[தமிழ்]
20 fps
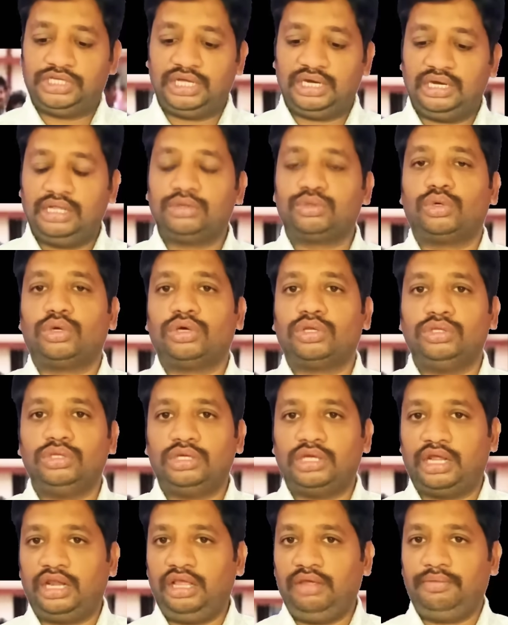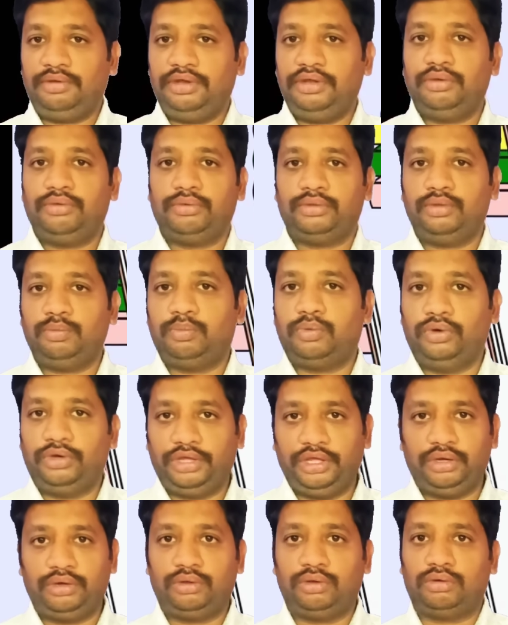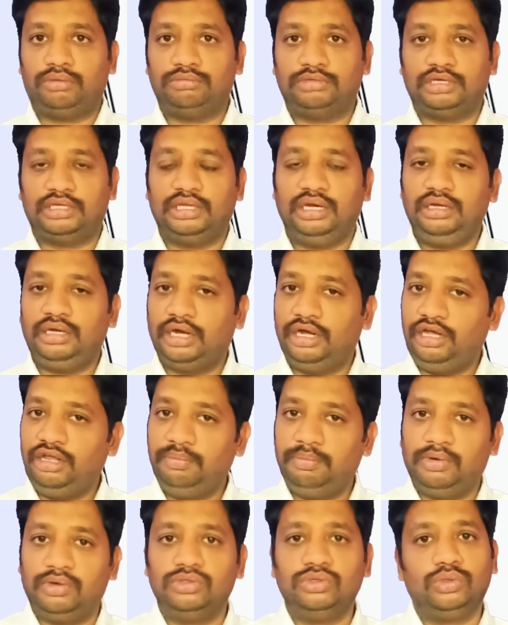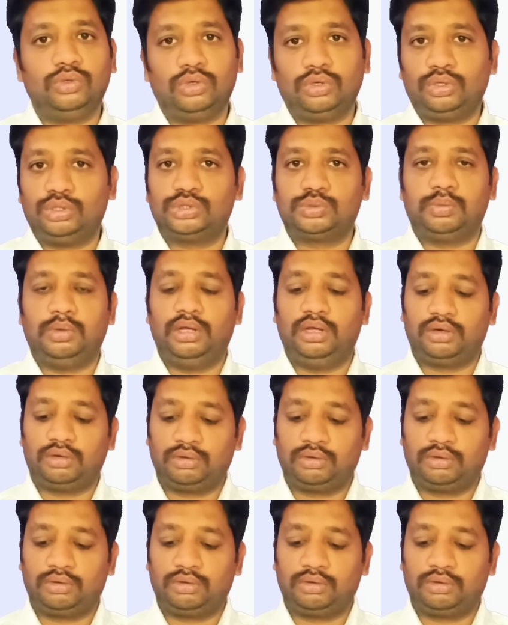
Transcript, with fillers: சேனலில் தொடர்ந்து நிறைய வீடியோ வந்து போட்டே இருக்கிறோம் அதெல்லாம் கண்டிப்பாக வந்து உங்களுக்கு யூஸ்ஃபுல்லாக